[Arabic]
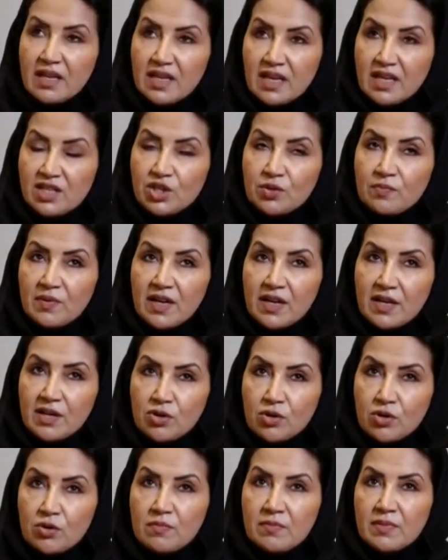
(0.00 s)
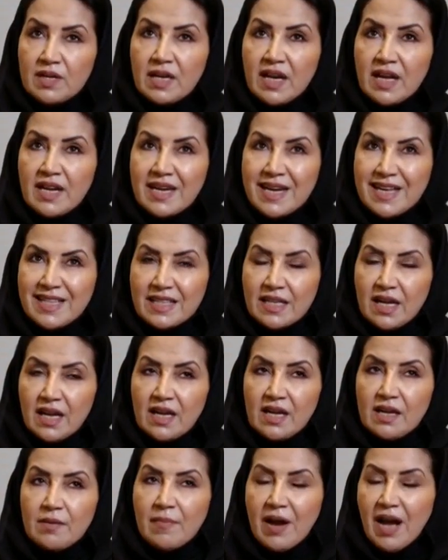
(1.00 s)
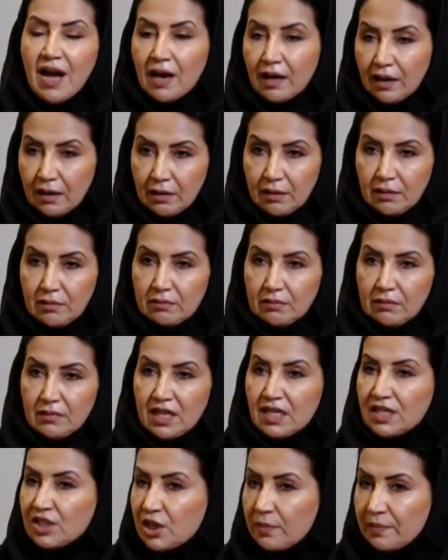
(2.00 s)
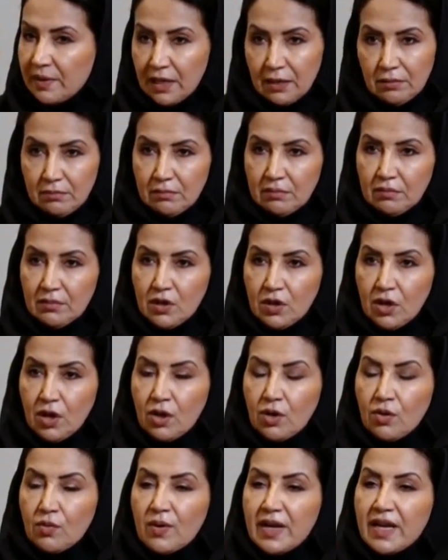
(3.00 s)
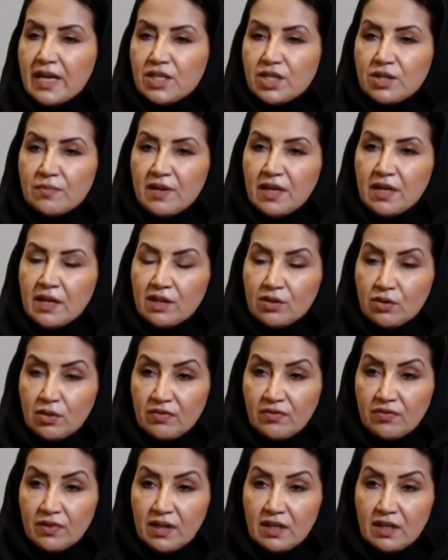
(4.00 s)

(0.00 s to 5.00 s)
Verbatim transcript: يجب أن نؤمن أن التعليم حق للجميع ويجب أن يتوفر